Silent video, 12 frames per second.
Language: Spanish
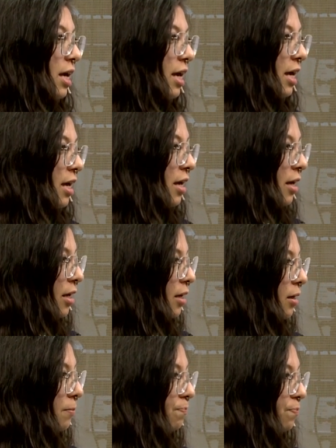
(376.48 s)

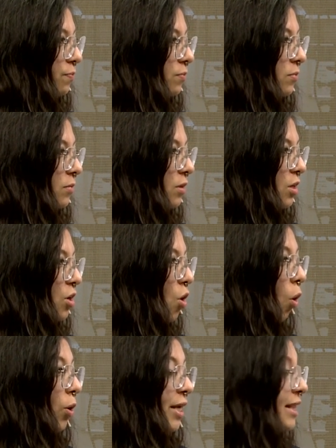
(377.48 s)
Eh,
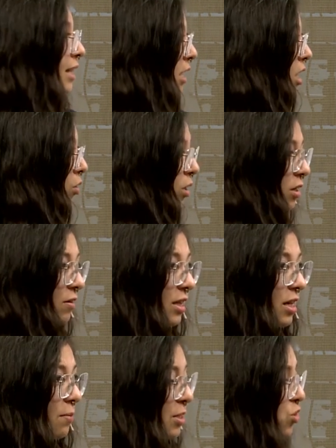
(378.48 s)
hoy en día, con el nivel
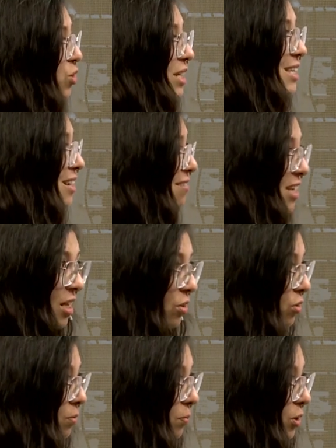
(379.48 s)
de represión que sigue
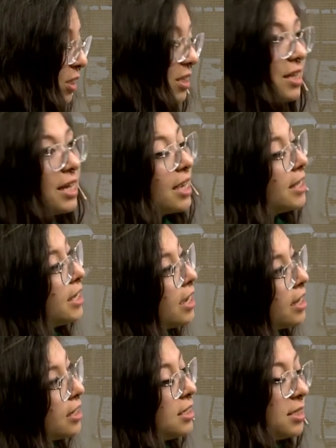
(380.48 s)
habiendo, pues, se intenta
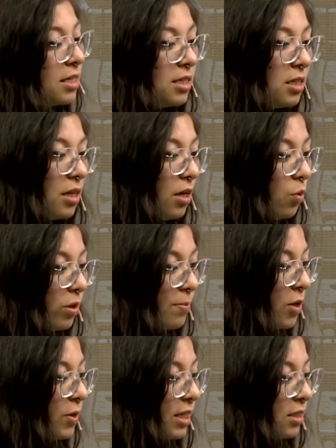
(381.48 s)
callar y se dice, en las
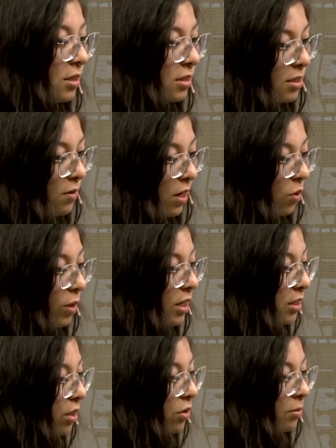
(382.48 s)
últimas horas se bajó el
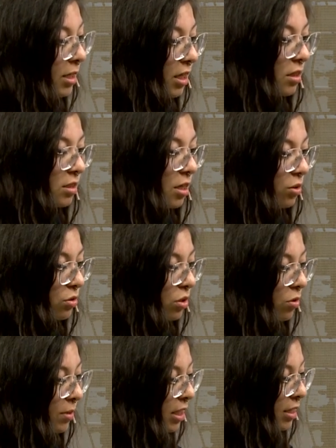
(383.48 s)
estado de emergencia, entonces
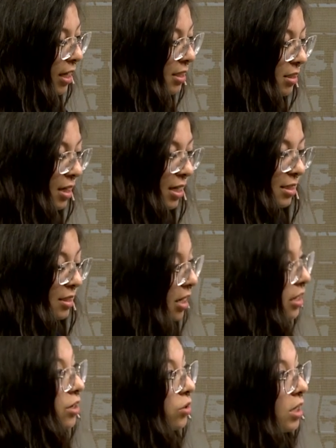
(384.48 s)
los militares
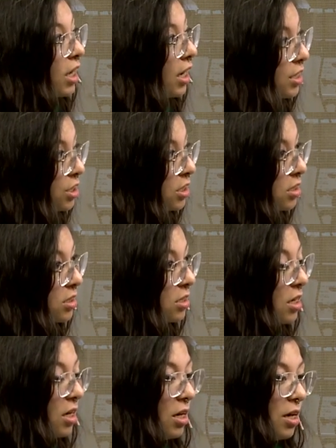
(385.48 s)
salieron de las calles,
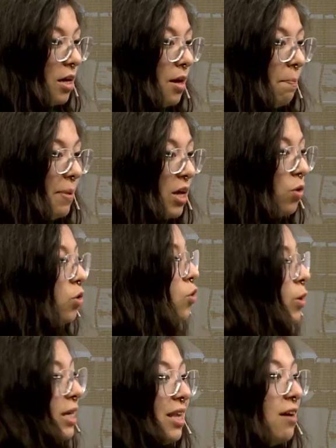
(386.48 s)
pero
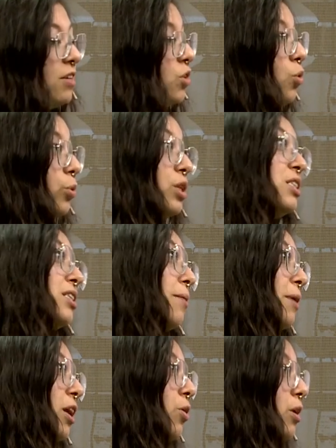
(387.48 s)
no está habiendo justicia
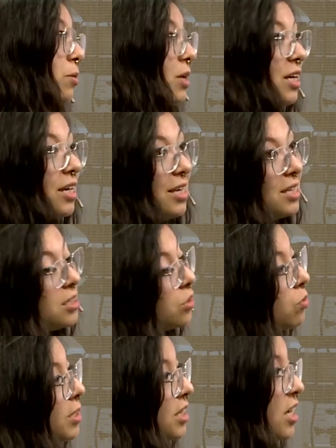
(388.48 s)
para los crímenes que ya se
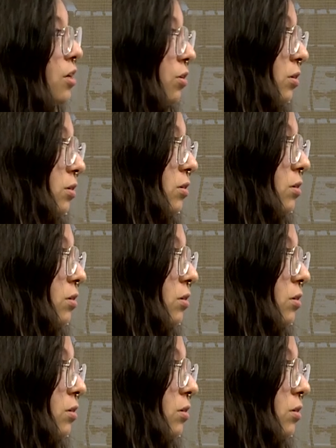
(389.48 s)
cometieron